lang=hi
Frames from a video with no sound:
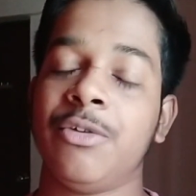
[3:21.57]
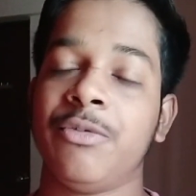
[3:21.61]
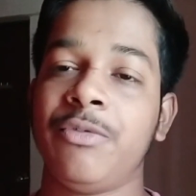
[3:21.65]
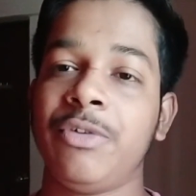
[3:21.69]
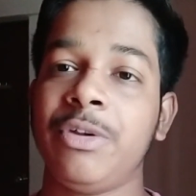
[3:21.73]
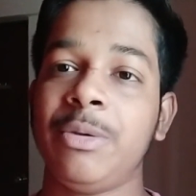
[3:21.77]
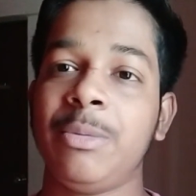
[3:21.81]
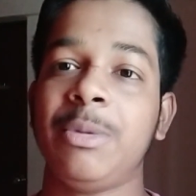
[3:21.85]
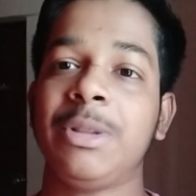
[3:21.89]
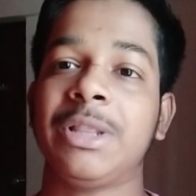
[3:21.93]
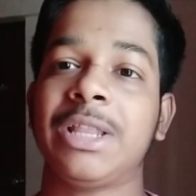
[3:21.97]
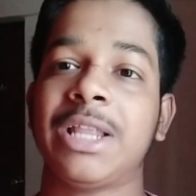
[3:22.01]

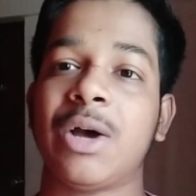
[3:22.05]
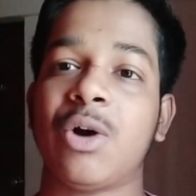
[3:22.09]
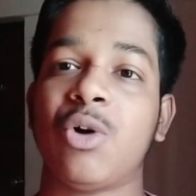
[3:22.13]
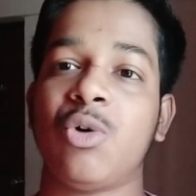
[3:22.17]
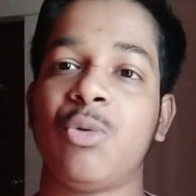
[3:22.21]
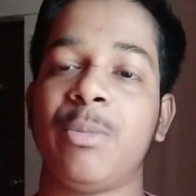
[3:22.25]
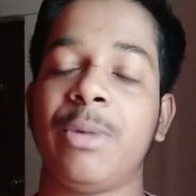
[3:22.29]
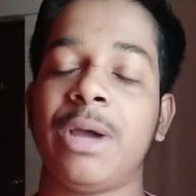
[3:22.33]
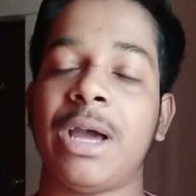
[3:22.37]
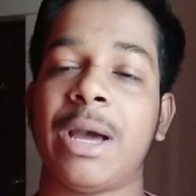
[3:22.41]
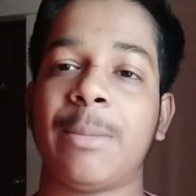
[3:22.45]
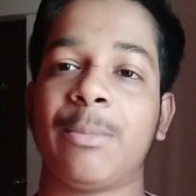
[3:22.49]
फिर मिलता हूँ
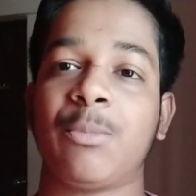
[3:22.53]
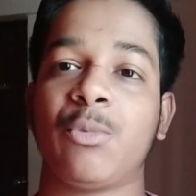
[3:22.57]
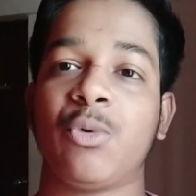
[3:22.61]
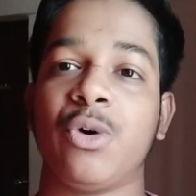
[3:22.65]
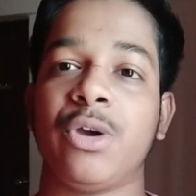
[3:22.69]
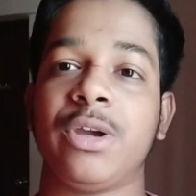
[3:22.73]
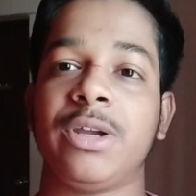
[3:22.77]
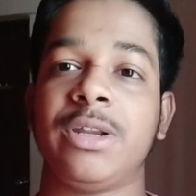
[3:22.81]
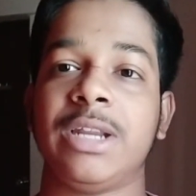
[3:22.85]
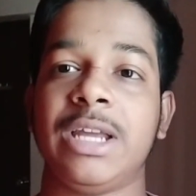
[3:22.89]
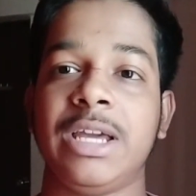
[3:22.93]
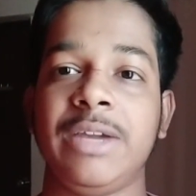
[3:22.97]
मैं आपको
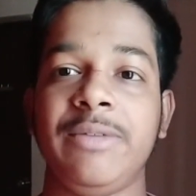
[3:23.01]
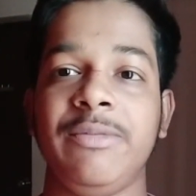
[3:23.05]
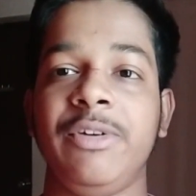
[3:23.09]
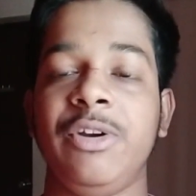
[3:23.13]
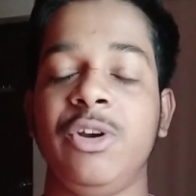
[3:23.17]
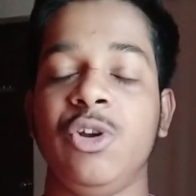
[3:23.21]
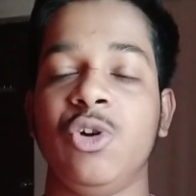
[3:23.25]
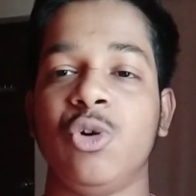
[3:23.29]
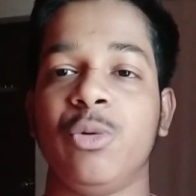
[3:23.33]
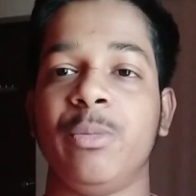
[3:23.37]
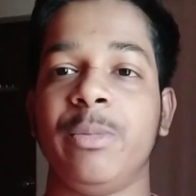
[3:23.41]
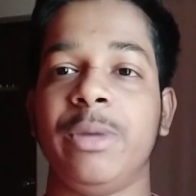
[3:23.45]
एक नए
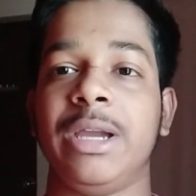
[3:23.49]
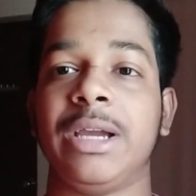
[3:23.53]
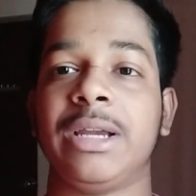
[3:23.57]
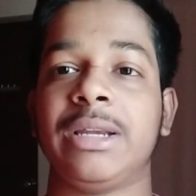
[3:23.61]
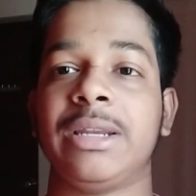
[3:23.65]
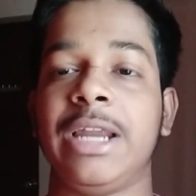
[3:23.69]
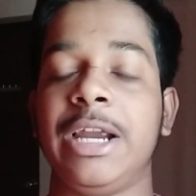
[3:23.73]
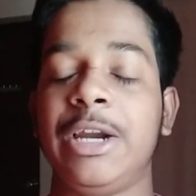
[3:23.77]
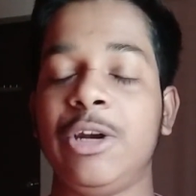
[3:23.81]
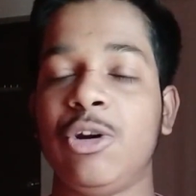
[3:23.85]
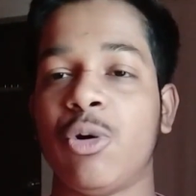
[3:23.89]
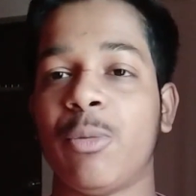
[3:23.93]
वीडियो में एक
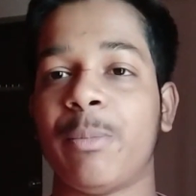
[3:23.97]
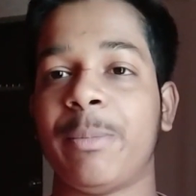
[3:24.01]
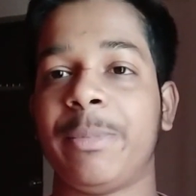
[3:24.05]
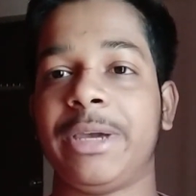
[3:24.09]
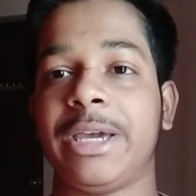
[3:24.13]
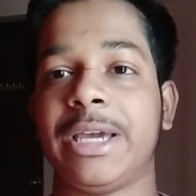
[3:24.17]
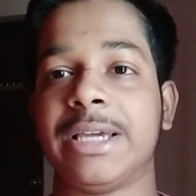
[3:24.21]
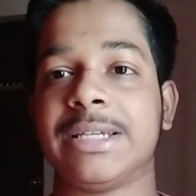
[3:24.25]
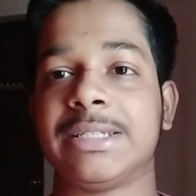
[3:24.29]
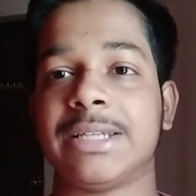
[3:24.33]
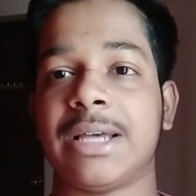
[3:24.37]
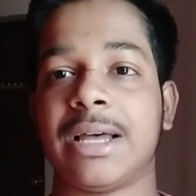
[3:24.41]
नए टॉपिक
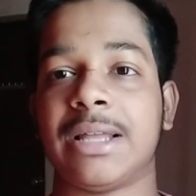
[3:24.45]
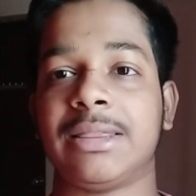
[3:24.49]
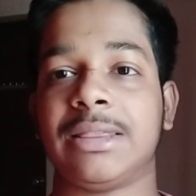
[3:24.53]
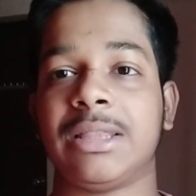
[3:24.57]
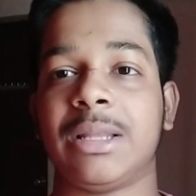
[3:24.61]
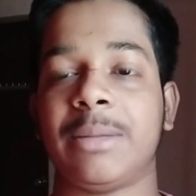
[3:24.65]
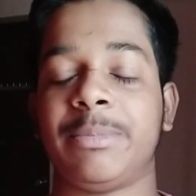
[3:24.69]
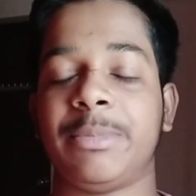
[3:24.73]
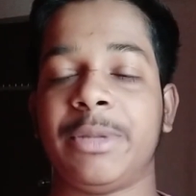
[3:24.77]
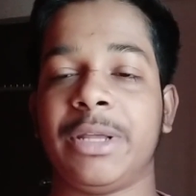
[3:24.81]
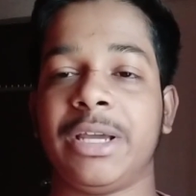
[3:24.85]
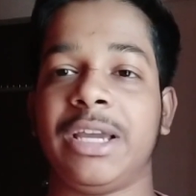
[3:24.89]
के साथ
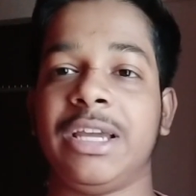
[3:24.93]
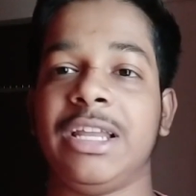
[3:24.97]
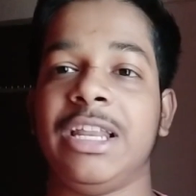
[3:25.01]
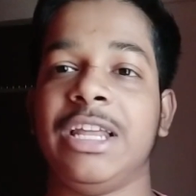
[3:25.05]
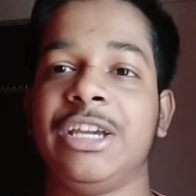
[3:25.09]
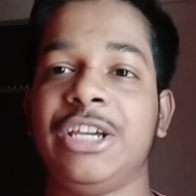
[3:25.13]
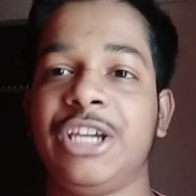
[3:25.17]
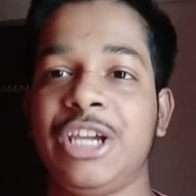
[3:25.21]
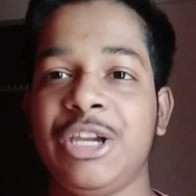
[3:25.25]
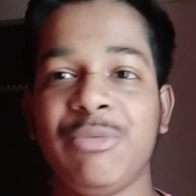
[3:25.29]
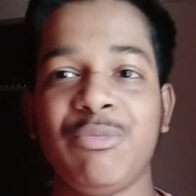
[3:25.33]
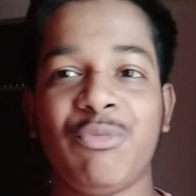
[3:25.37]
तब तक के लिए
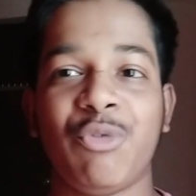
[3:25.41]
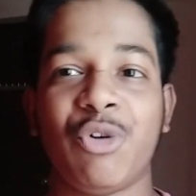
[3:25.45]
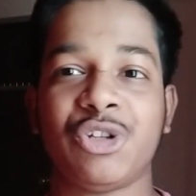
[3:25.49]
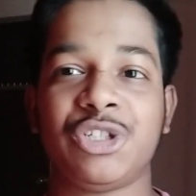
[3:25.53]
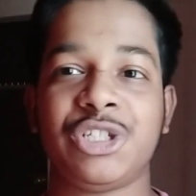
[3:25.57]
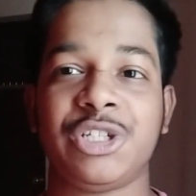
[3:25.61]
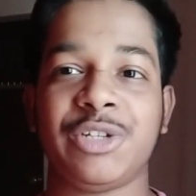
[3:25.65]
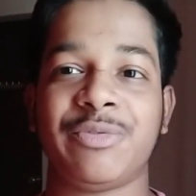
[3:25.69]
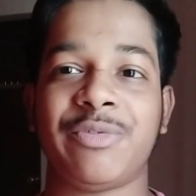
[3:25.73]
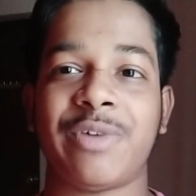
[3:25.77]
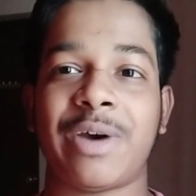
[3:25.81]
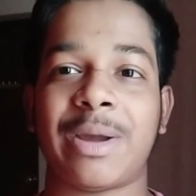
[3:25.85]
कीप
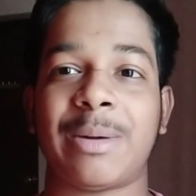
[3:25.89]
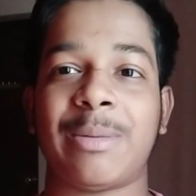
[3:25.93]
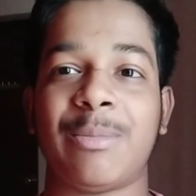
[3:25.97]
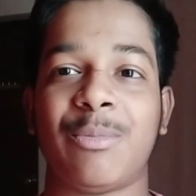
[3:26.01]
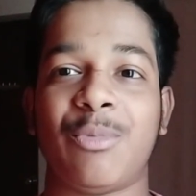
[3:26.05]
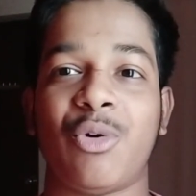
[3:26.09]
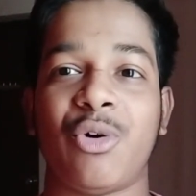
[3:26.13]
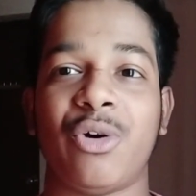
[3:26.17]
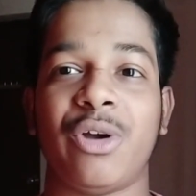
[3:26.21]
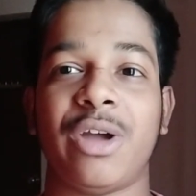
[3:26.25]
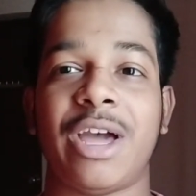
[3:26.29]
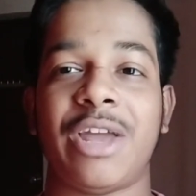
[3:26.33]
वॉचिंग फार्म
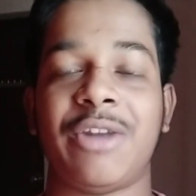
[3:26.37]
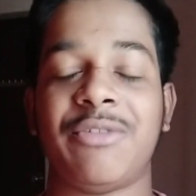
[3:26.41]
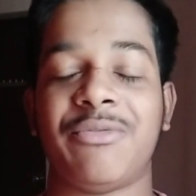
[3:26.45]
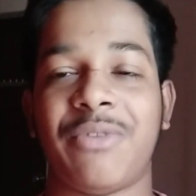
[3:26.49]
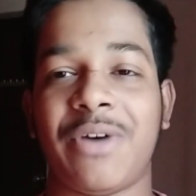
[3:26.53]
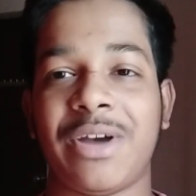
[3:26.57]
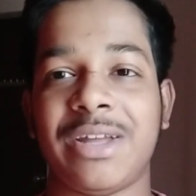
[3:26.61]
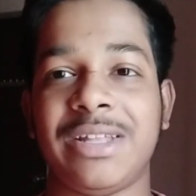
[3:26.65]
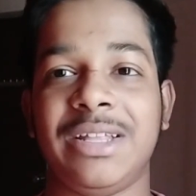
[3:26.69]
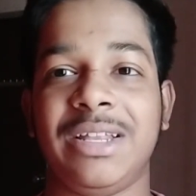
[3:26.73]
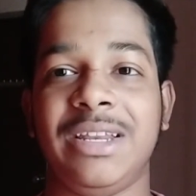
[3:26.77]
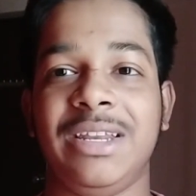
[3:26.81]
बॉय एंड
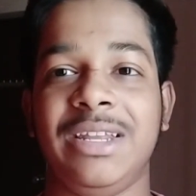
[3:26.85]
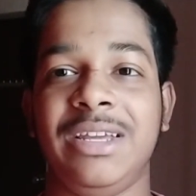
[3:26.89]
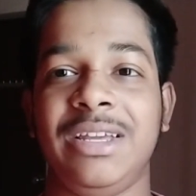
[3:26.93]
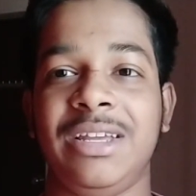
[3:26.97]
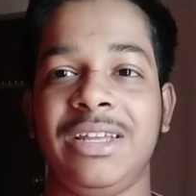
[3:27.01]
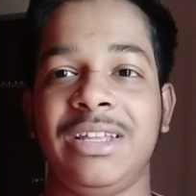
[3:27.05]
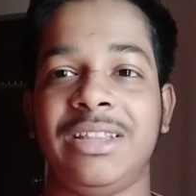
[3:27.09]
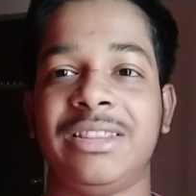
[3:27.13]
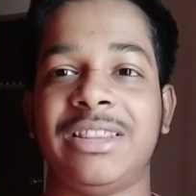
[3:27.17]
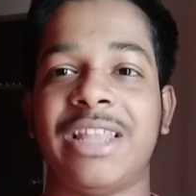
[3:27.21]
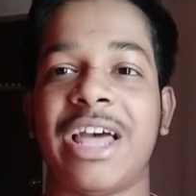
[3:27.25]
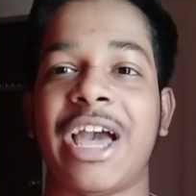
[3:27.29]
फाइनली
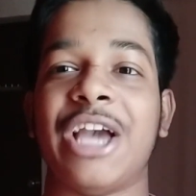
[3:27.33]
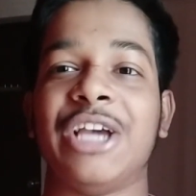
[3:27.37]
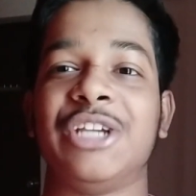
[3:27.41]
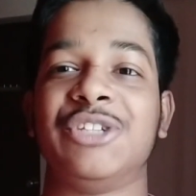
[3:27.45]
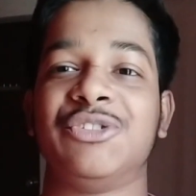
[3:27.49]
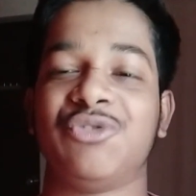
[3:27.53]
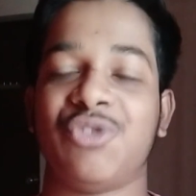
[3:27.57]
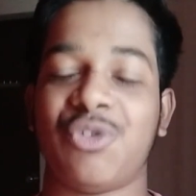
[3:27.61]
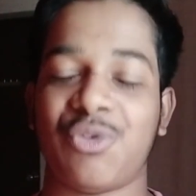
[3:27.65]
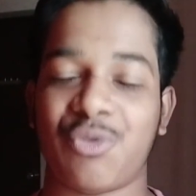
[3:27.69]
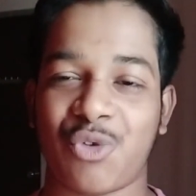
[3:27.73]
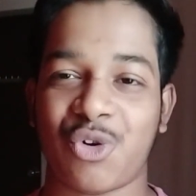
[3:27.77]

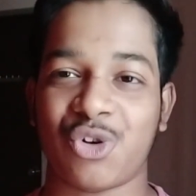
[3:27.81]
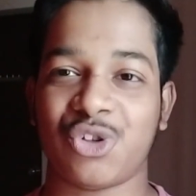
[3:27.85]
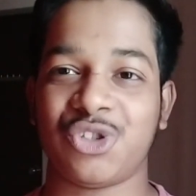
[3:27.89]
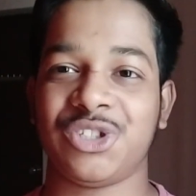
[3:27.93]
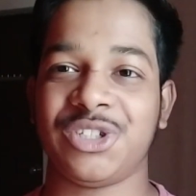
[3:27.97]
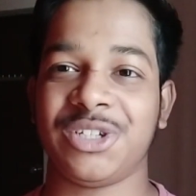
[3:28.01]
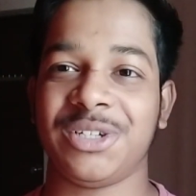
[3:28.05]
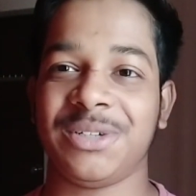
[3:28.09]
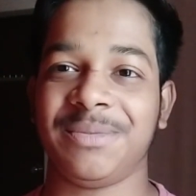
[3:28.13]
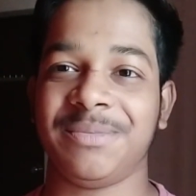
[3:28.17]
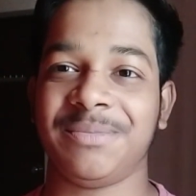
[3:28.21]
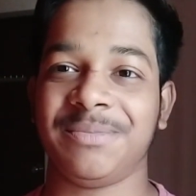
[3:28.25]
थैंक्स फॉर
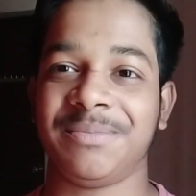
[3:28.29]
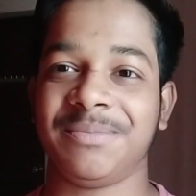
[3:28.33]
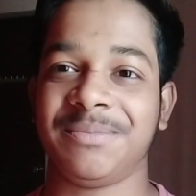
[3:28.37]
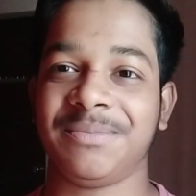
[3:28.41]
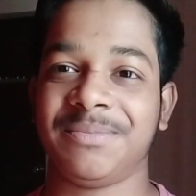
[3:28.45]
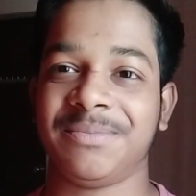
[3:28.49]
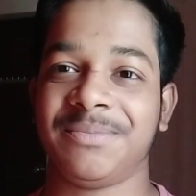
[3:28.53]
वॉचिंग